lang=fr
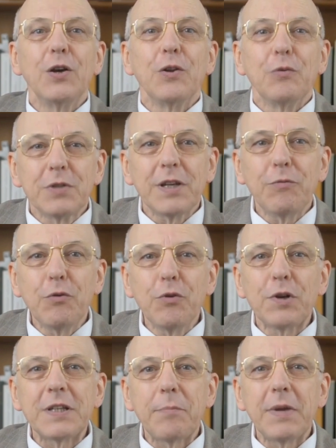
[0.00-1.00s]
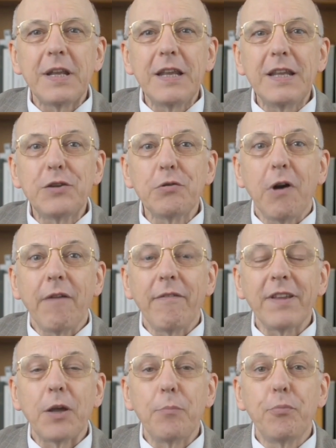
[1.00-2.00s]
Nous savons que sa bénédiction
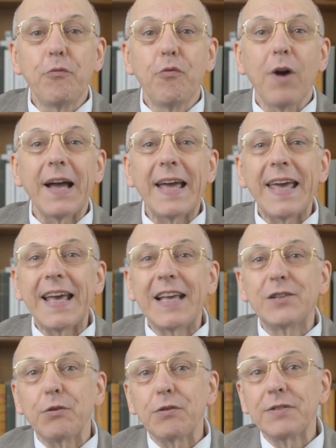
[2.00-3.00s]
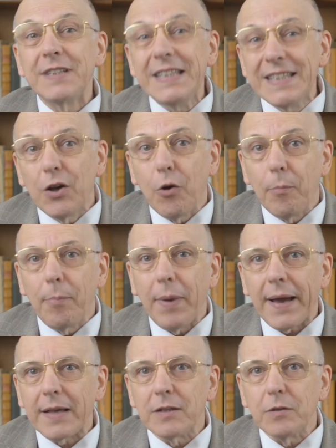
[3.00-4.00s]
avait un pouvoir exorcisant,
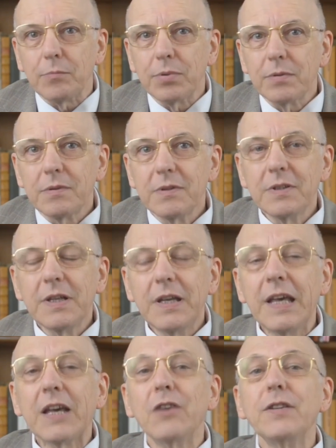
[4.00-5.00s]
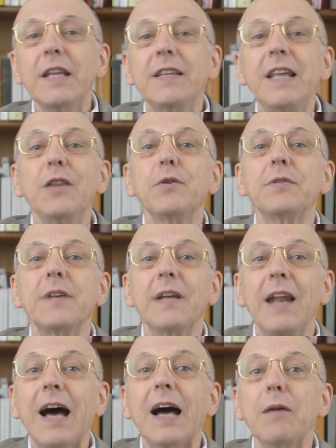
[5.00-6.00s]
par exemple. Et qu'en est-il de ses
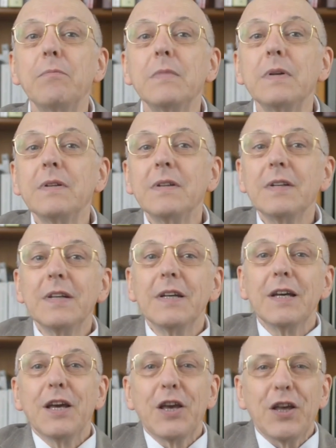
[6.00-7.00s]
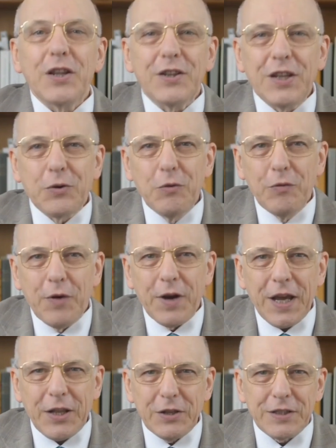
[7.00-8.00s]
larmes
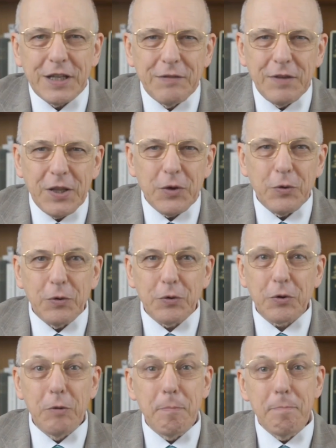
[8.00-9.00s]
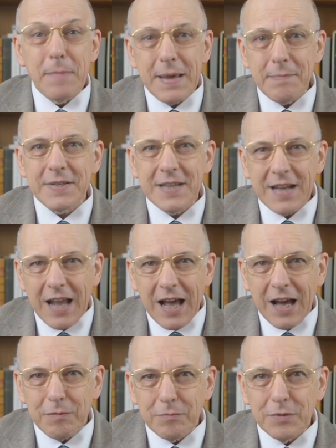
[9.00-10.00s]
Découvrez dans cette vidéo que même ses
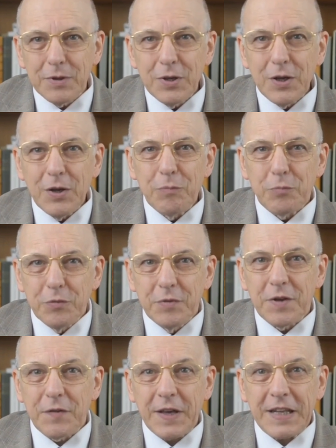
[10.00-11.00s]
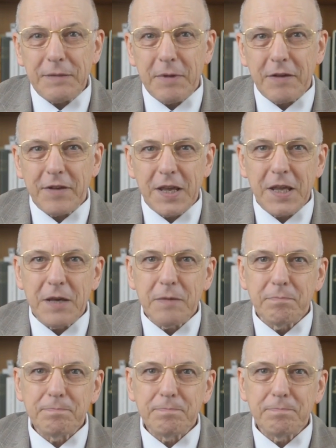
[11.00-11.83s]
larmes pouvaient faire des merveilles.